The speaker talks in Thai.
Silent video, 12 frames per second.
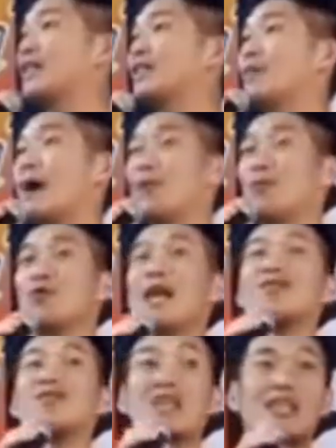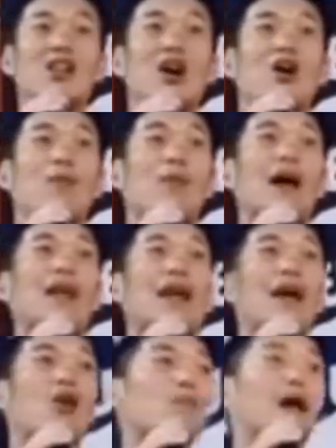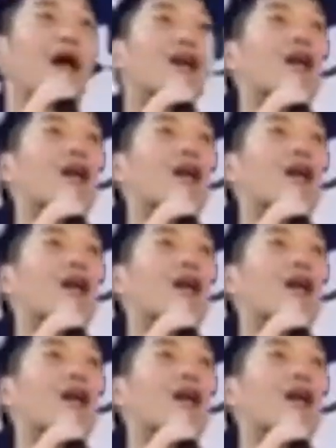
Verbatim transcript: ชิกสภาผู้แทนราษฎรของพรรคอนาคตใหม่